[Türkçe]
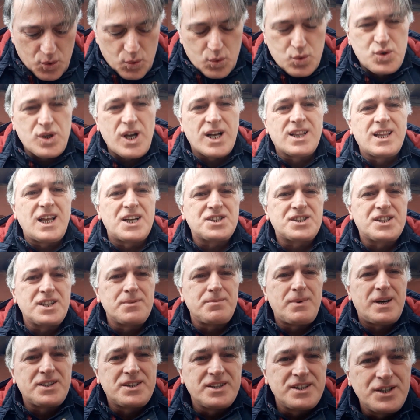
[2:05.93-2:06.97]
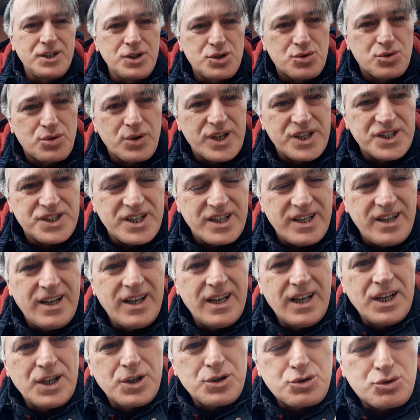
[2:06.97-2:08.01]
Uzaklaştırmadığınız sürece
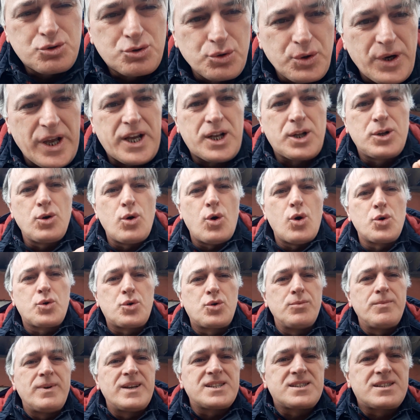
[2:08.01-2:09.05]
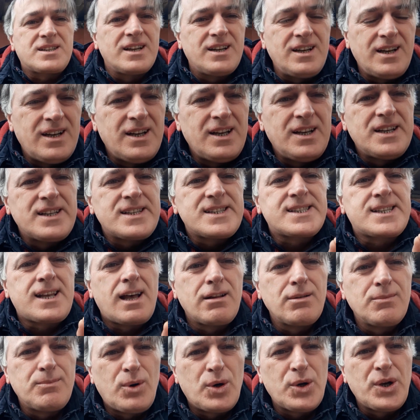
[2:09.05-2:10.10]
sürekli o kümeste
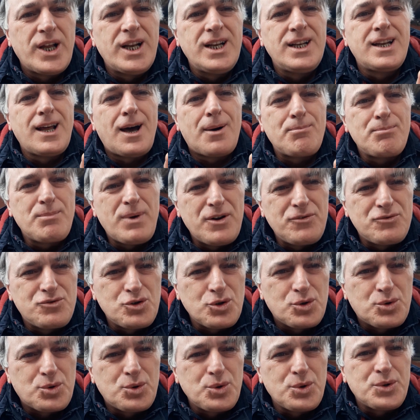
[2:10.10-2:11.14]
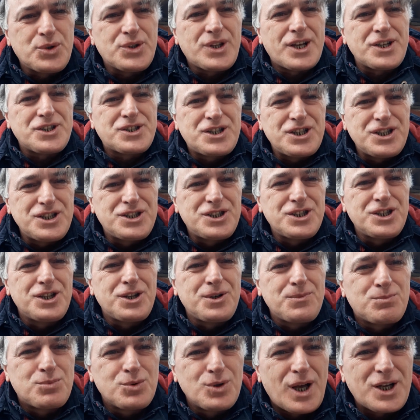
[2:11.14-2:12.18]
salmonella mevcuttur,
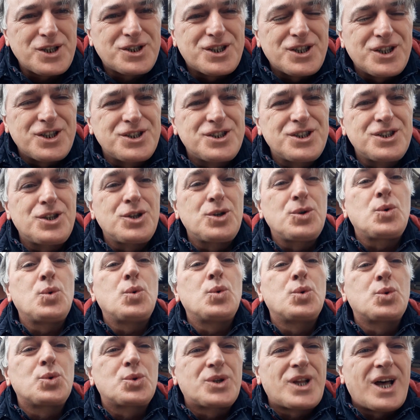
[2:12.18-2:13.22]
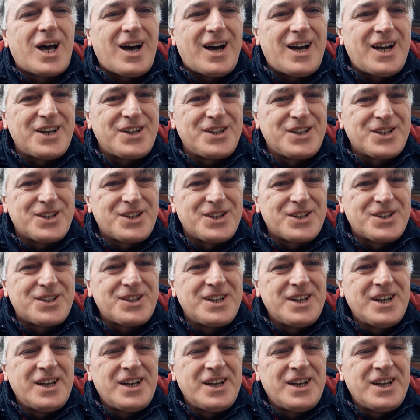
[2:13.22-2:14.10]
taşıyıcıdır, bulaştırıcıdır, ur da aynıdır.